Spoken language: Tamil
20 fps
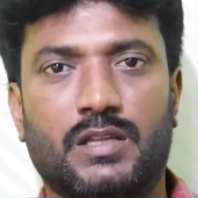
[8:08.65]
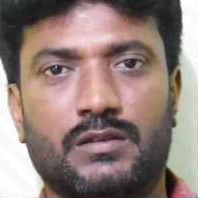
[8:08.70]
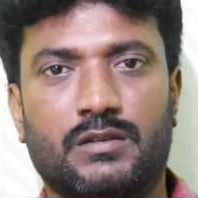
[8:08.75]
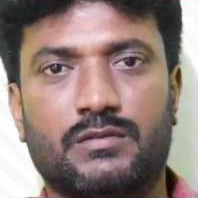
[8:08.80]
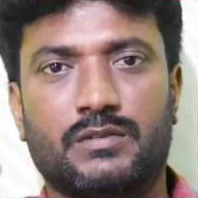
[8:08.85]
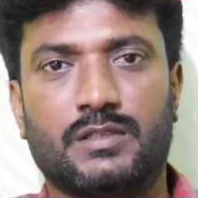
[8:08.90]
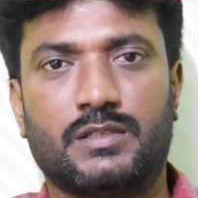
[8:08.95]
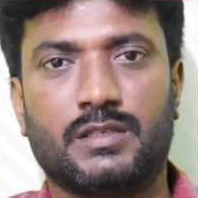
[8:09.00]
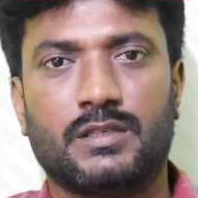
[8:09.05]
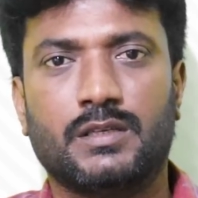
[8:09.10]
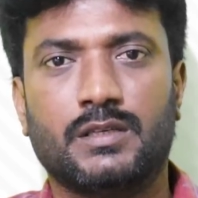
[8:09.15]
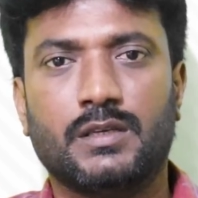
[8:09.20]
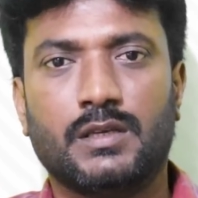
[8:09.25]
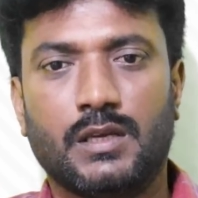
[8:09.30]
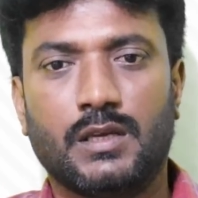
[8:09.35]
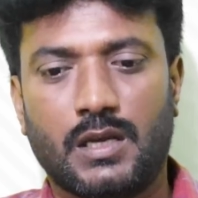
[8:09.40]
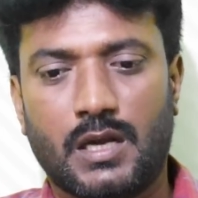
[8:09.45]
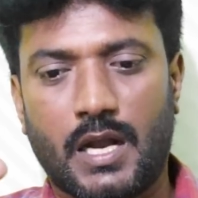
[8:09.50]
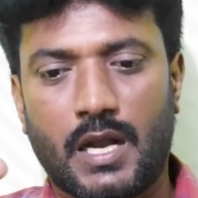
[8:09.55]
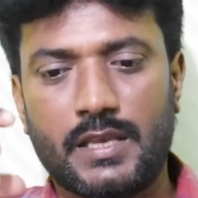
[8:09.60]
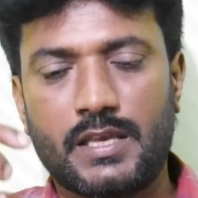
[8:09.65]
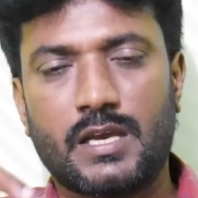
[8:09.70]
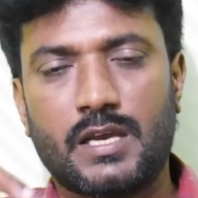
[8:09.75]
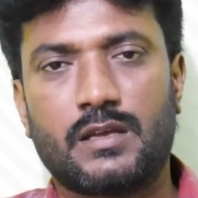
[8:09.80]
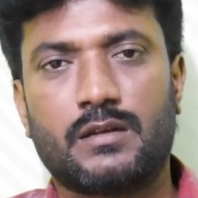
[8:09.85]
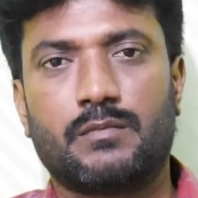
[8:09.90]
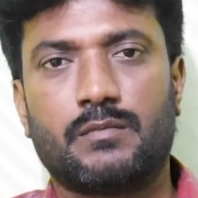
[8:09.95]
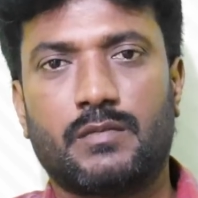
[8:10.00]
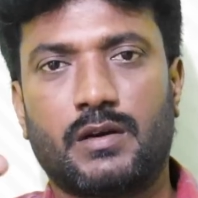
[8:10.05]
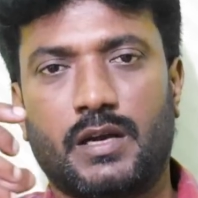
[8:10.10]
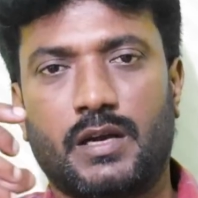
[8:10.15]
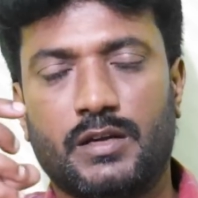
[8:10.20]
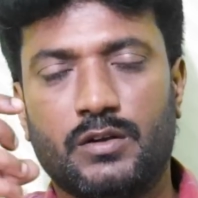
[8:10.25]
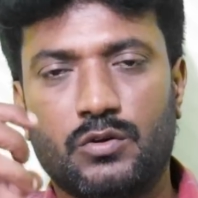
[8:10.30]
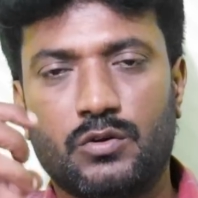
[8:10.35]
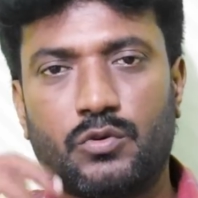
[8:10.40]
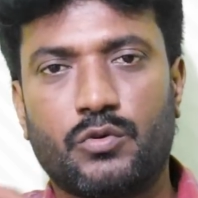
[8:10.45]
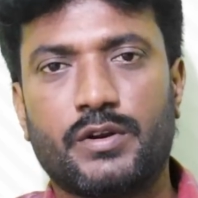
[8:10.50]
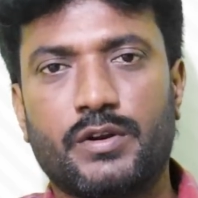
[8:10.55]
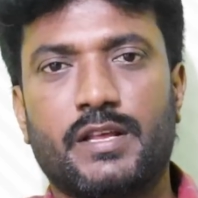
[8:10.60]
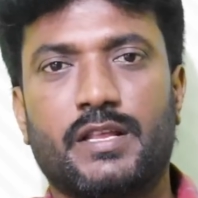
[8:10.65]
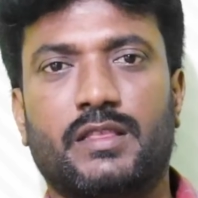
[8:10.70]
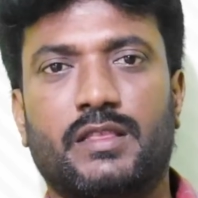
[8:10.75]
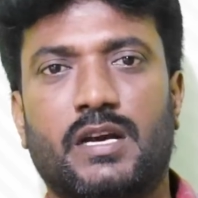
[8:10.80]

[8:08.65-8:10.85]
ஏதாவது வந்து ஐயாயிரம் ஐநூறு கோடியை